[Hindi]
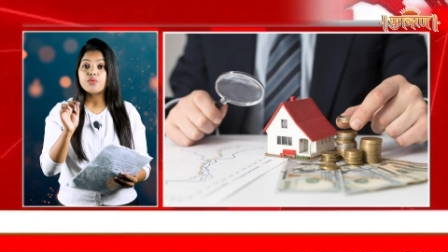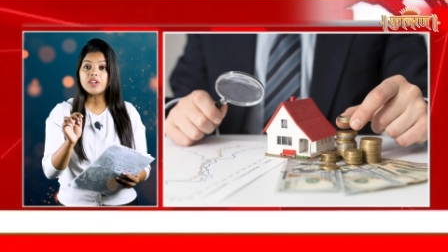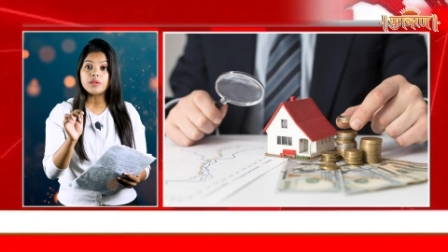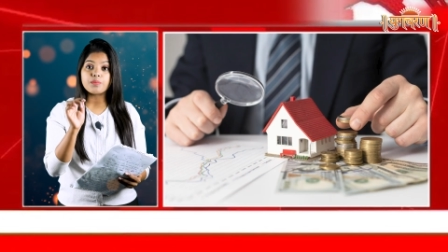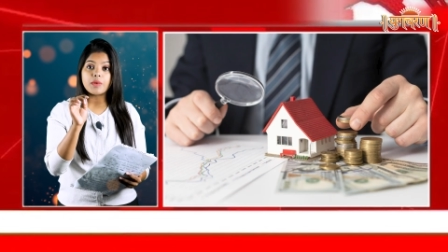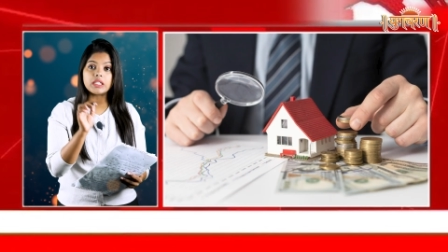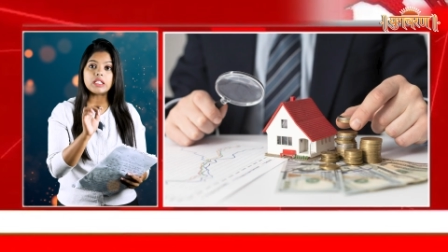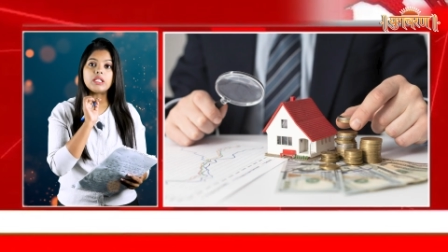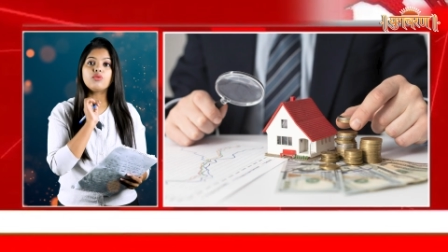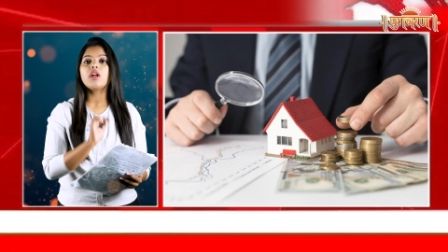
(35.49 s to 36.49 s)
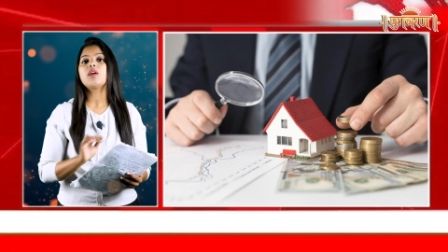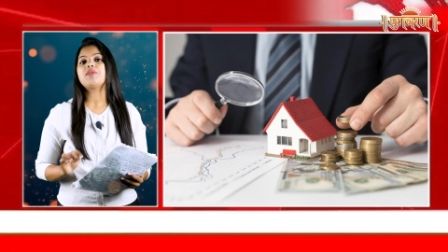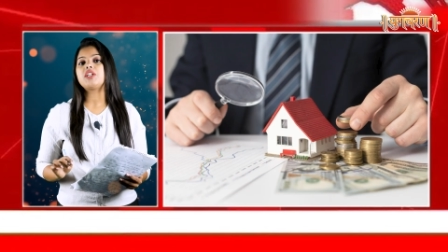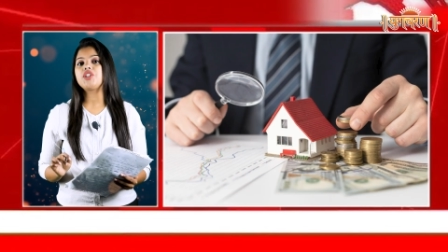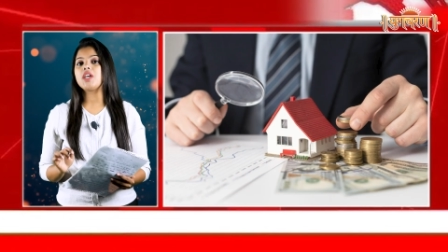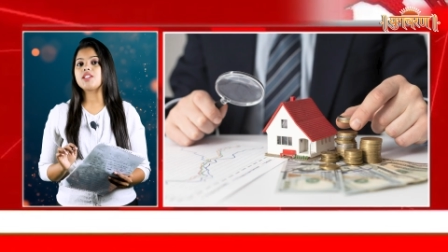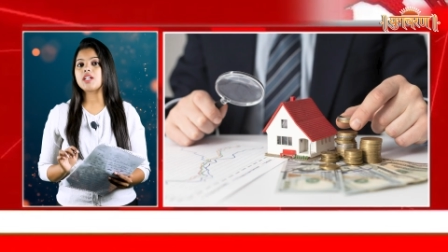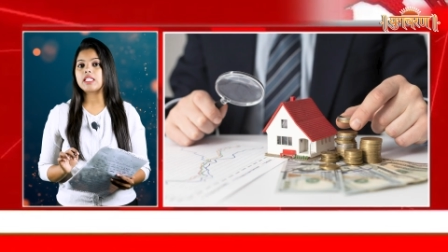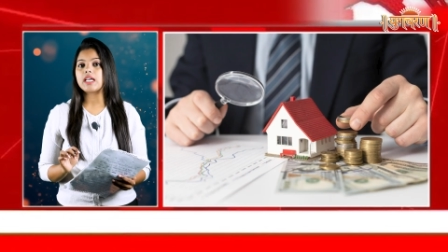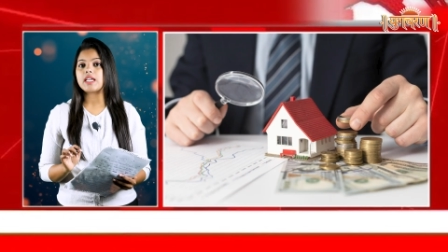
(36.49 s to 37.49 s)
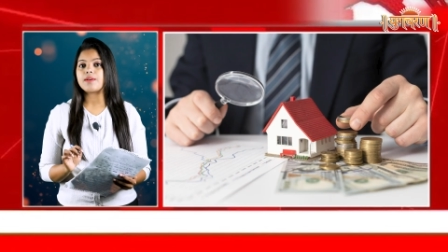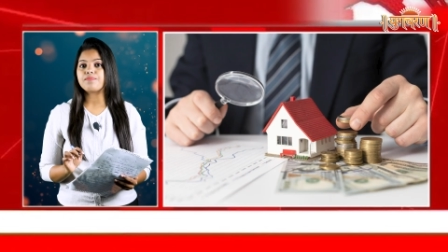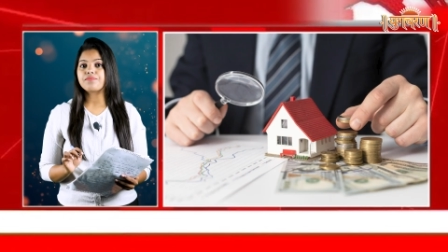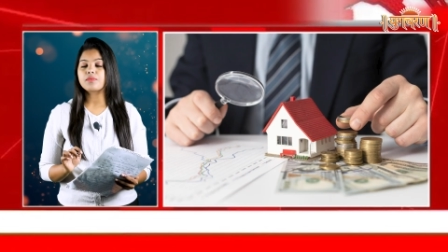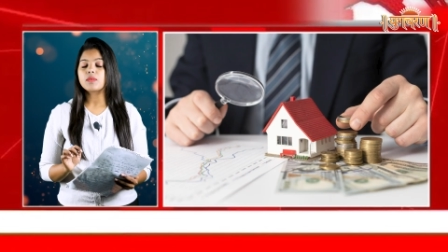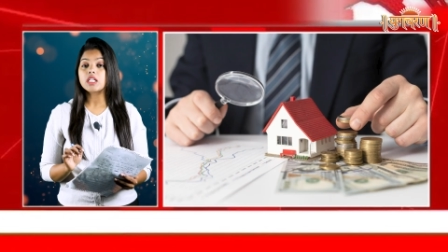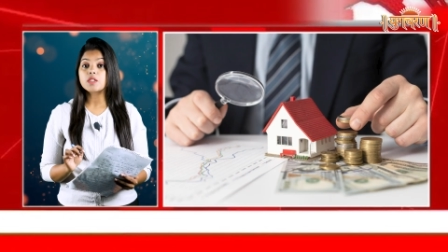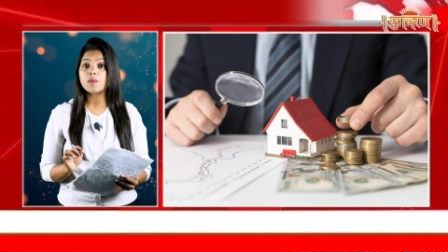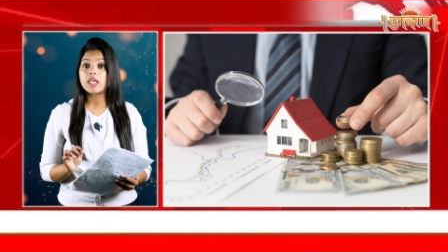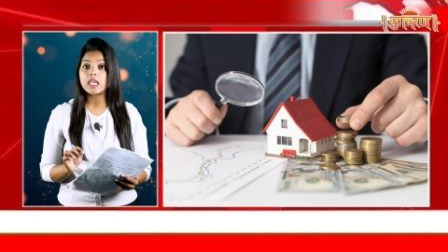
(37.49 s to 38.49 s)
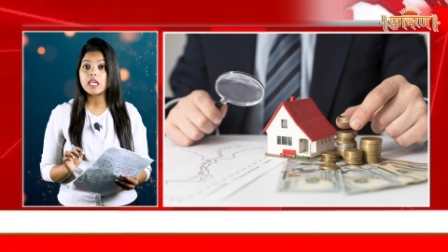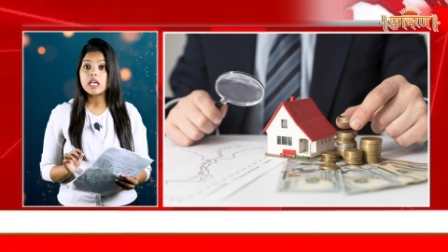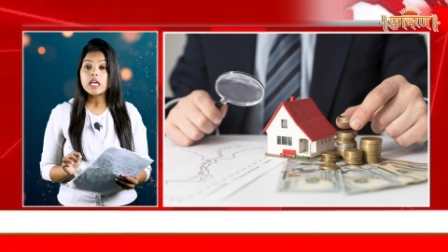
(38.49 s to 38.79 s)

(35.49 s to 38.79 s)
वित्त मंत्री द्वारा पेश किया जाता है इसमें